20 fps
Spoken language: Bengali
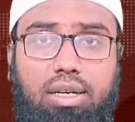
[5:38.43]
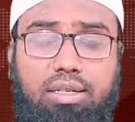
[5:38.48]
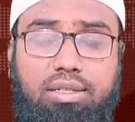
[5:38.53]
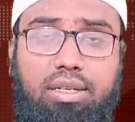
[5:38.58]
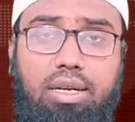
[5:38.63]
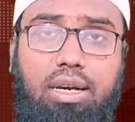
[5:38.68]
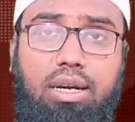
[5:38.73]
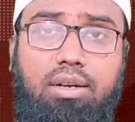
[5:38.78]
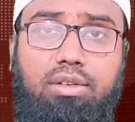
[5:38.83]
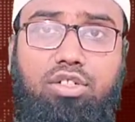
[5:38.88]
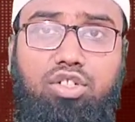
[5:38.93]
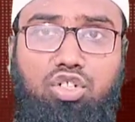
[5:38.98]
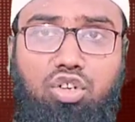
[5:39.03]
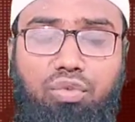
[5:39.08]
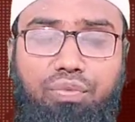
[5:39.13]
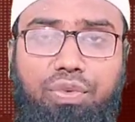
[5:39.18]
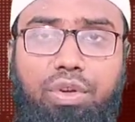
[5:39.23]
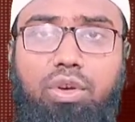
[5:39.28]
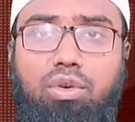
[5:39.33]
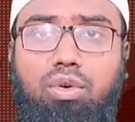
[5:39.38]
ডাক্তার
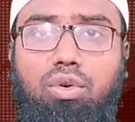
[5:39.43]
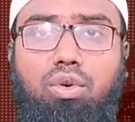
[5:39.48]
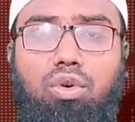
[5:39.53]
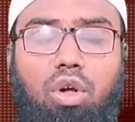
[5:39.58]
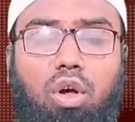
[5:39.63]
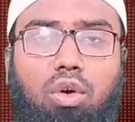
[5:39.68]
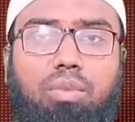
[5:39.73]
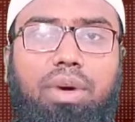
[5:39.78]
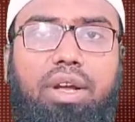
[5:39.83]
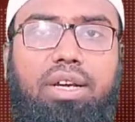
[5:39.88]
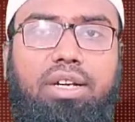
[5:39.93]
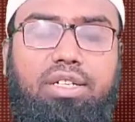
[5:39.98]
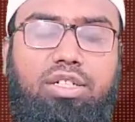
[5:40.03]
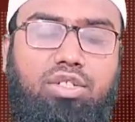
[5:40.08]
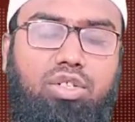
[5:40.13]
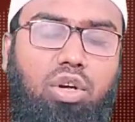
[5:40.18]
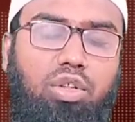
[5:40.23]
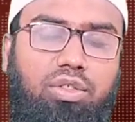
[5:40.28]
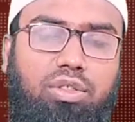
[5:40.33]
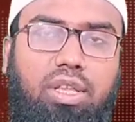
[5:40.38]
শফিকুর রহমানের
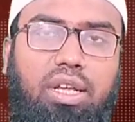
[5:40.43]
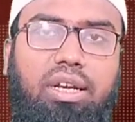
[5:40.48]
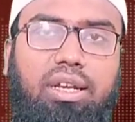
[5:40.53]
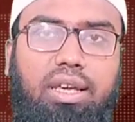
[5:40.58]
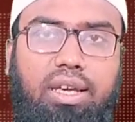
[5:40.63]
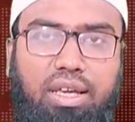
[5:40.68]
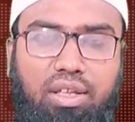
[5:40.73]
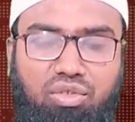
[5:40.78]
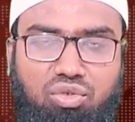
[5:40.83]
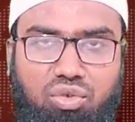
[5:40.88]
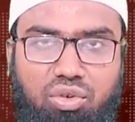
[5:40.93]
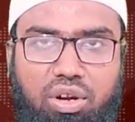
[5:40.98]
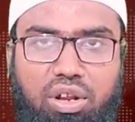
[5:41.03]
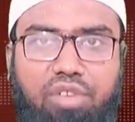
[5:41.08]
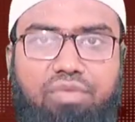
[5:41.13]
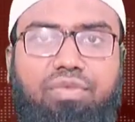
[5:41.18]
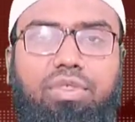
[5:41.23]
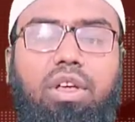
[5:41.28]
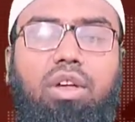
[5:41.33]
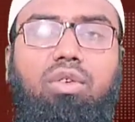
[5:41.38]
সন্তানকে কিন্তু
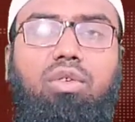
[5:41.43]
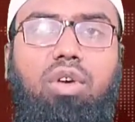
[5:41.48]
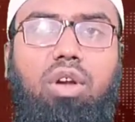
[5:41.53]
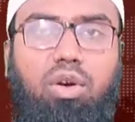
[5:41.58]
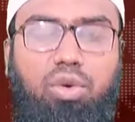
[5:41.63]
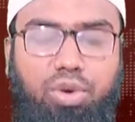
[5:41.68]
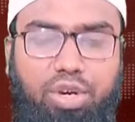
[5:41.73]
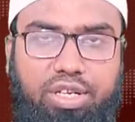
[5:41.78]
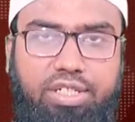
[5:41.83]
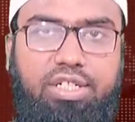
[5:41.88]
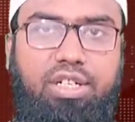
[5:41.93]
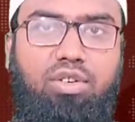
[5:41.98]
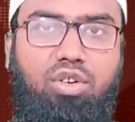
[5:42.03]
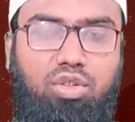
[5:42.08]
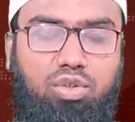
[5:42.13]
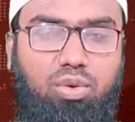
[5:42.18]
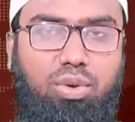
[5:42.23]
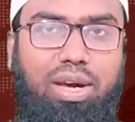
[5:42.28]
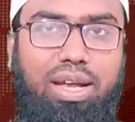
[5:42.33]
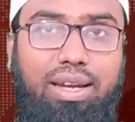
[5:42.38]
গ্রেফতার করা হয়েছে
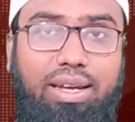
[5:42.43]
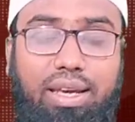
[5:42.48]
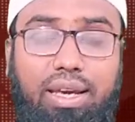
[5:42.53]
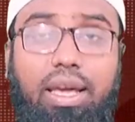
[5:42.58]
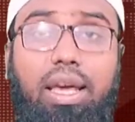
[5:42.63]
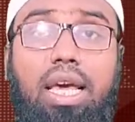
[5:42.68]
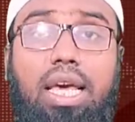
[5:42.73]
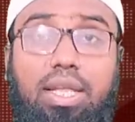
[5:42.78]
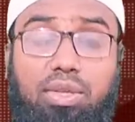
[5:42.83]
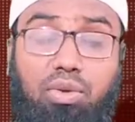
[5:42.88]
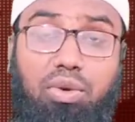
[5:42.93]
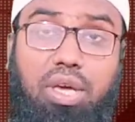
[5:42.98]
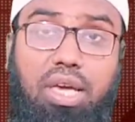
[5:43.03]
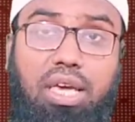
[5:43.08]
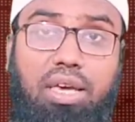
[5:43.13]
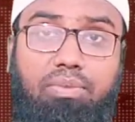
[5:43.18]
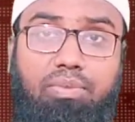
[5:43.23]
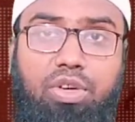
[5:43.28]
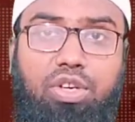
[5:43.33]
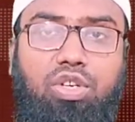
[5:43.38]
গতকালকে তো
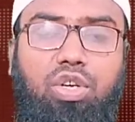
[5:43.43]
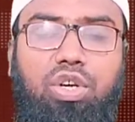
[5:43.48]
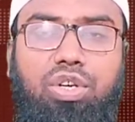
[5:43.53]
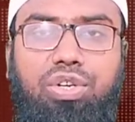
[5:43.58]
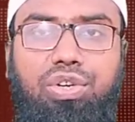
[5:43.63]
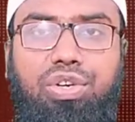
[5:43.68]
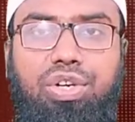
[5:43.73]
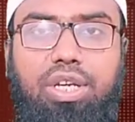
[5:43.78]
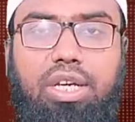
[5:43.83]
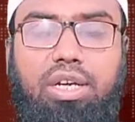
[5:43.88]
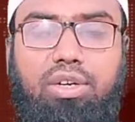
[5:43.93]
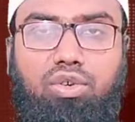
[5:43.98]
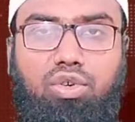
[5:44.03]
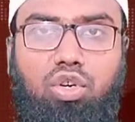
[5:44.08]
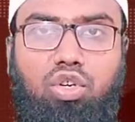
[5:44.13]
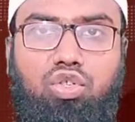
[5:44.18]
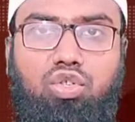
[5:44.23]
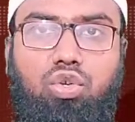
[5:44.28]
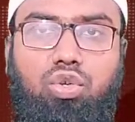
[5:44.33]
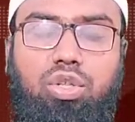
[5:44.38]
এই বিষয়টি নিয়ে
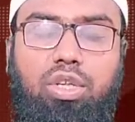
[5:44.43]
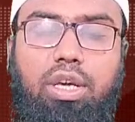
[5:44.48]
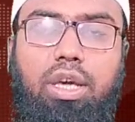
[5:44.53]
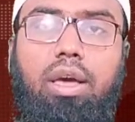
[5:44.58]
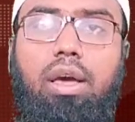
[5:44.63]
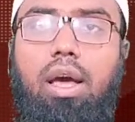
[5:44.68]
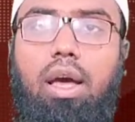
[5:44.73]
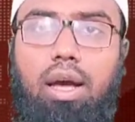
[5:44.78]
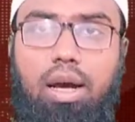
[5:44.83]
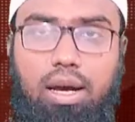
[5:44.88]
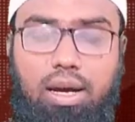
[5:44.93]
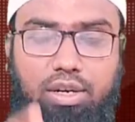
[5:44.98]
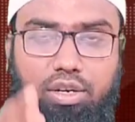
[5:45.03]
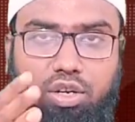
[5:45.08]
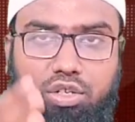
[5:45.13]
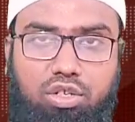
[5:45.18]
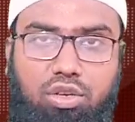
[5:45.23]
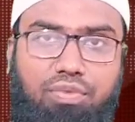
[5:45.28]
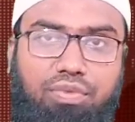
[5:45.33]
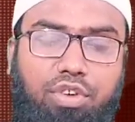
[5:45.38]
টকশোতে
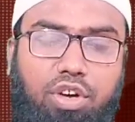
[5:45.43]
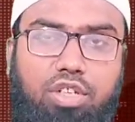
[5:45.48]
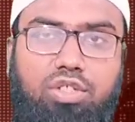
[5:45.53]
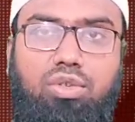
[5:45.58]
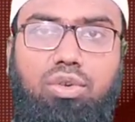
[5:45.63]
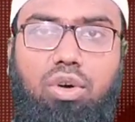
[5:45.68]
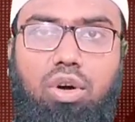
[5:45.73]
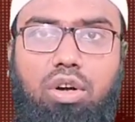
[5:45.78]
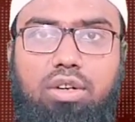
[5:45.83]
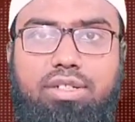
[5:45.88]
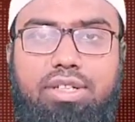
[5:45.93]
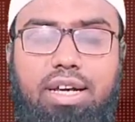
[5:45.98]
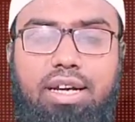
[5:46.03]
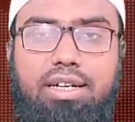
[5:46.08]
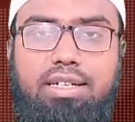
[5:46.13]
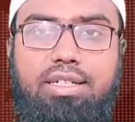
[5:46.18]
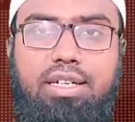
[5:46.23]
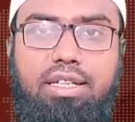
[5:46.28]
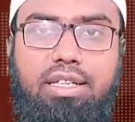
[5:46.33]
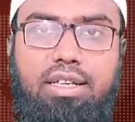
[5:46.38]
ডক্টর ফয়জুল হক
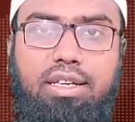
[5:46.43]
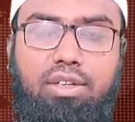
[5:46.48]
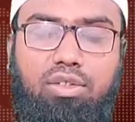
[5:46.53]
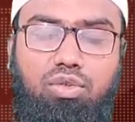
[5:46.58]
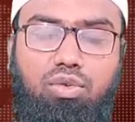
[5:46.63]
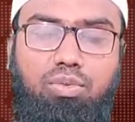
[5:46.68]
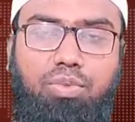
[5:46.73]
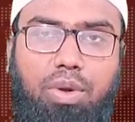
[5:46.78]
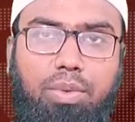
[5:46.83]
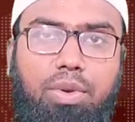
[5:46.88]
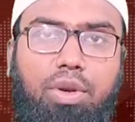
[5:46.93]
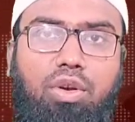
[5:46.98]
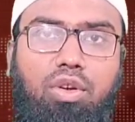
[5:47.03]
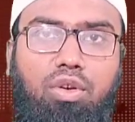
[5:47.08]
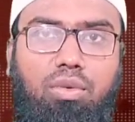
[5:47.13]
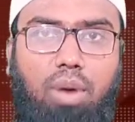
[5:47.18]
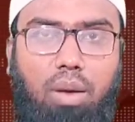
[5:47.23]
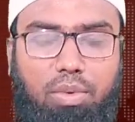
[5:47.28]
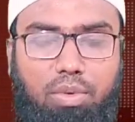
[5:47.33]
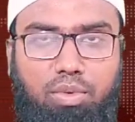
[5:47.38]
স্যারের সাথে কিন্তু
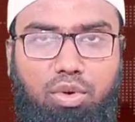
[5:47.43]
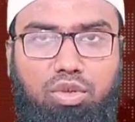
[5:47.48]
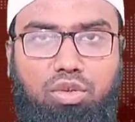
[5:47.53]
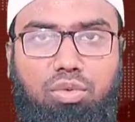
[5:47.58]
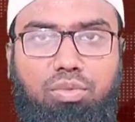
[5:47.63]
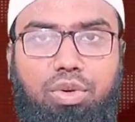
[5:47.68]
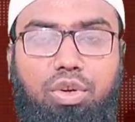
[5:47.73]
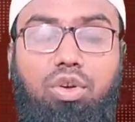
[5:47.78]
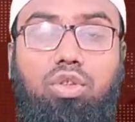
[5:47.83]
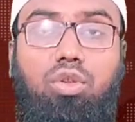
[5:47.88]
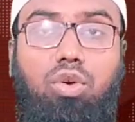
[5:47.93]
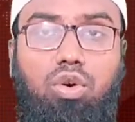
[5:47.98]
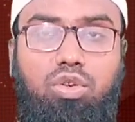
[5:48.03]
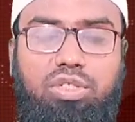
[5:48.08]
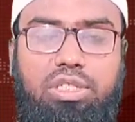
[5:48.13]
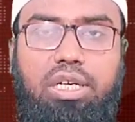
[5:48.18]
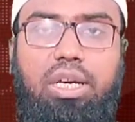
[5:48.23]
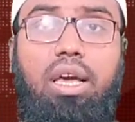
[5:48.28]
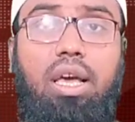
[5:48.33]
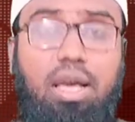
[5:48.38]
বিভিন্নভাবে মতবিরোধ
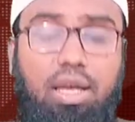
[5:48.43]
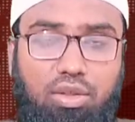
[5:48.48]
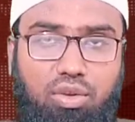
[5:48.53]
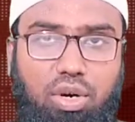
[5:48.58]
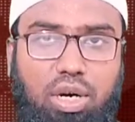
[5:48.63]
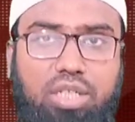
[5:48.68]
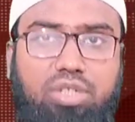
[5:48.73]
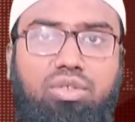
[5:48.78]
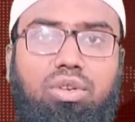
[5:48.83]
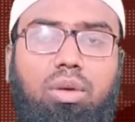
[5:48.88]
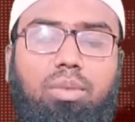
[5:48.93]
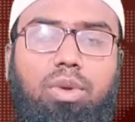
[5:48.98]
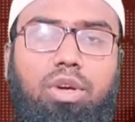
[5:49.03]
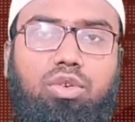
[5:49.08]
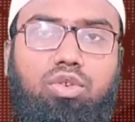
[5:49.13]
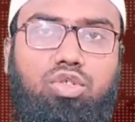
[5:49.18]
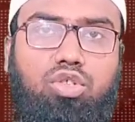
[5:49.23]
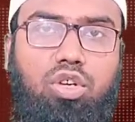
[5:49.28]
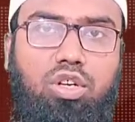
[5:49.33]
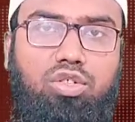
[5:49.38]
হচ্ছে তো আসুন আমরা একটু
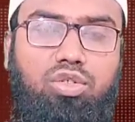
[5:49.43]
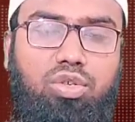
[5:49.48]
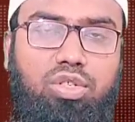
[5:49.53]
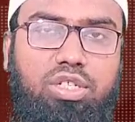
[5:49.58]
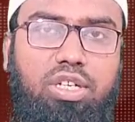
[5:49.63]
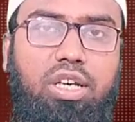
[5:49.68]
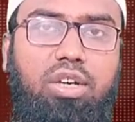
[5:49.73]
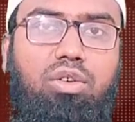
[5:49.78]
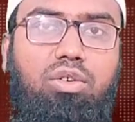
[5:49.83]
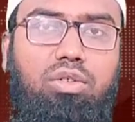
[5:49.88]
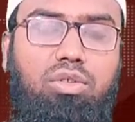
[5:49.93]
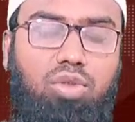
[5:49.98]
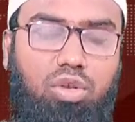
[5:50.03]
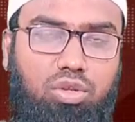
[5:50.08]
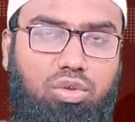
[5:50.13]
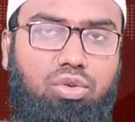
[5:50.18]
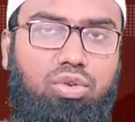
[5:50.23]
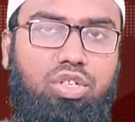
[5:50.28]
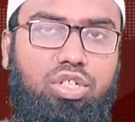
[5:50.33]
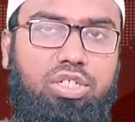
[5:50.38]
সরাসরি সেই
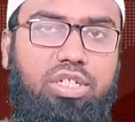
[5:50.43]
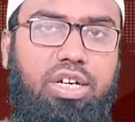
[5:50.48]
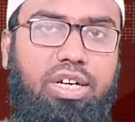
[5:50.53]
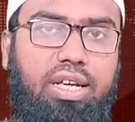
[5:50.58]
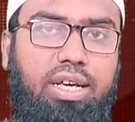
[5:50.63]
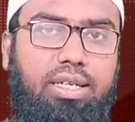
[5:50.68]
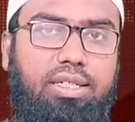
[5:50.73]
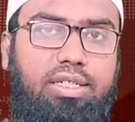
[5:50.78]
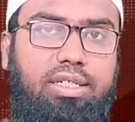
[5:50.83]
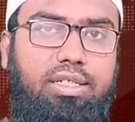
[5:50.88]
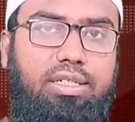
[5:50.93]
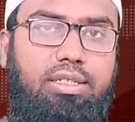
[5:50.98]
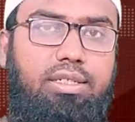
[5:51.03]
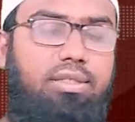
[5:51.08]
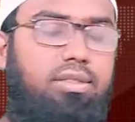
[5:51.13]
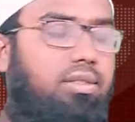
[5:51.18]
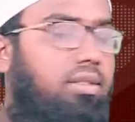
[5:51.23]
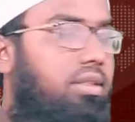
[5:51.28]
তথ্যটি জেনে আসি